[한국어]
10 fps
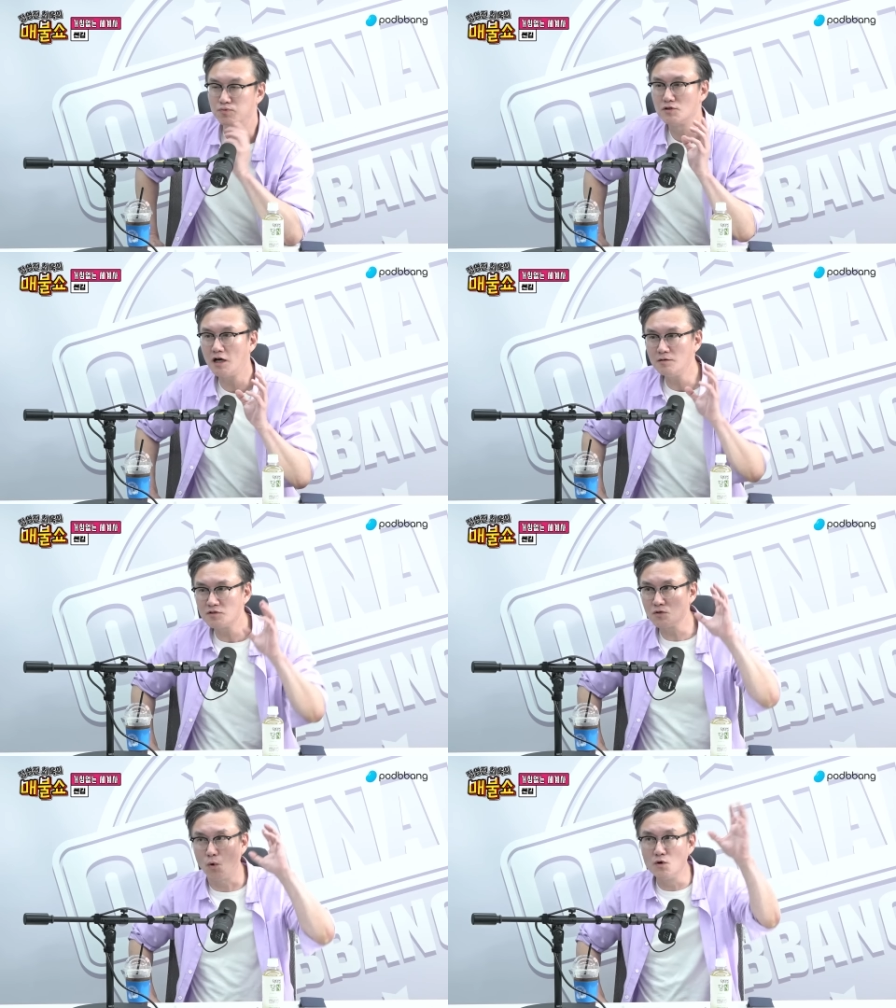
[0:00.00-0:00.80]
그러니까 북한을
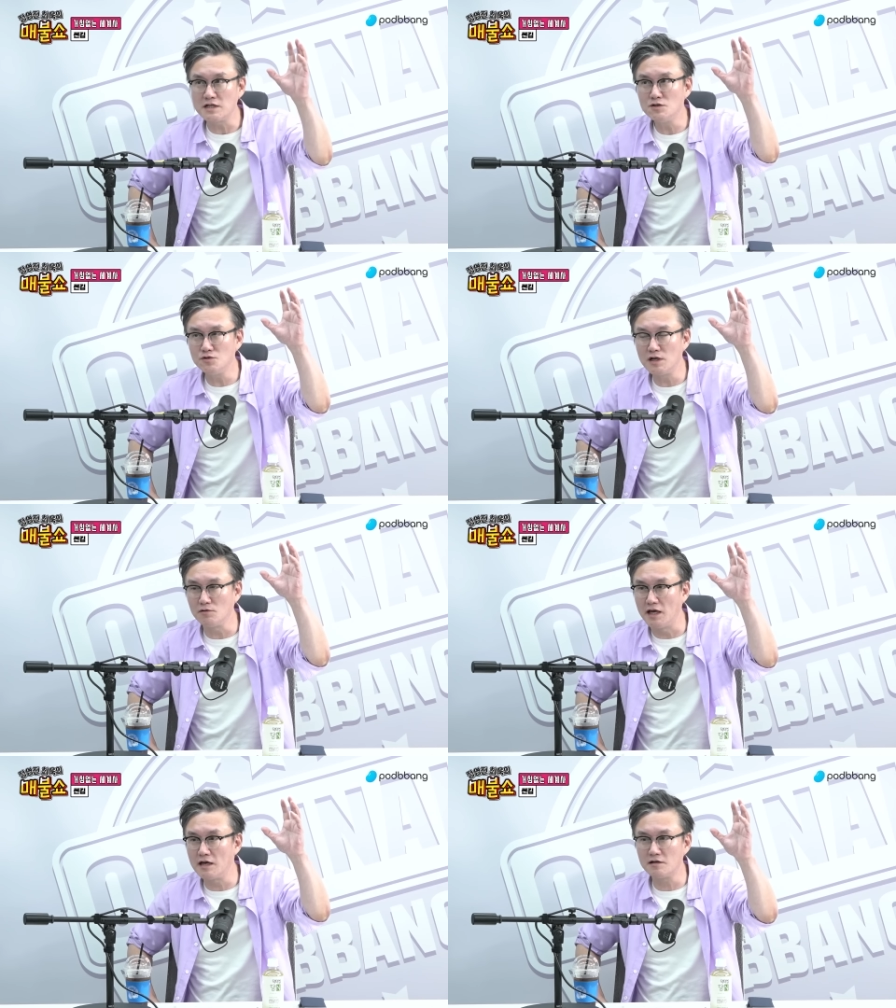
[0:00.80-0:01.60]
무슨
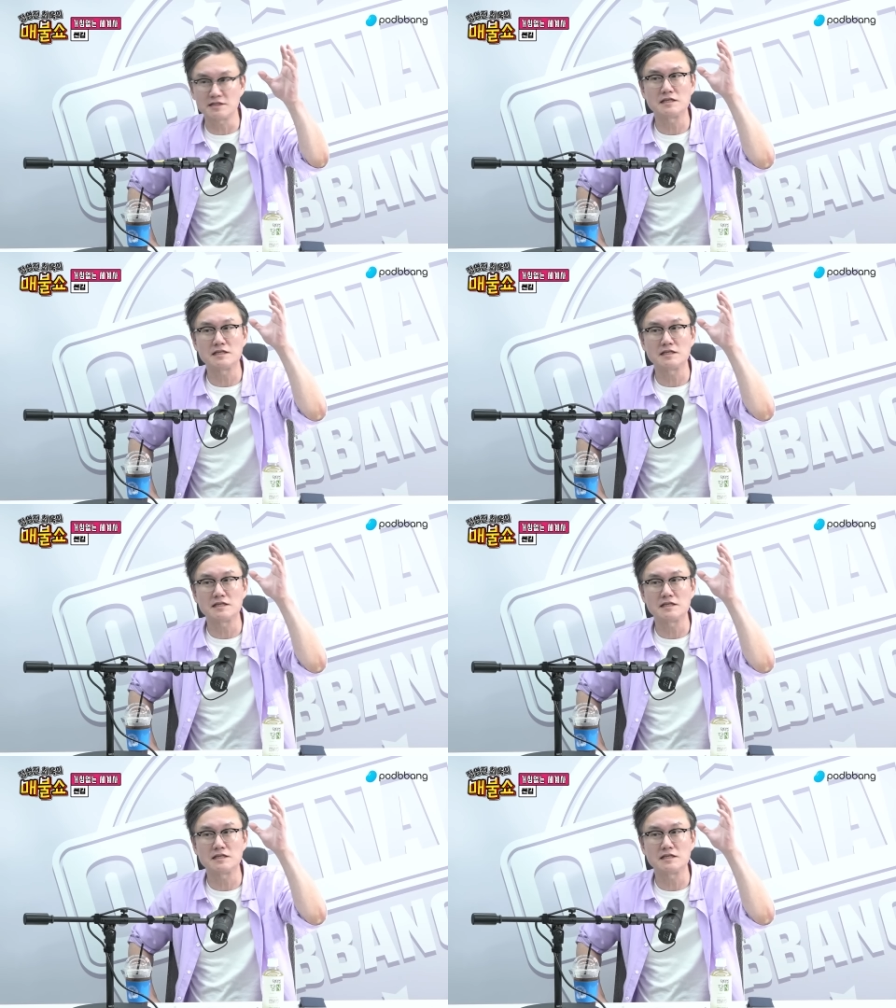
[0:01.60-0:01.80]
공산주의라고 얘기하는 것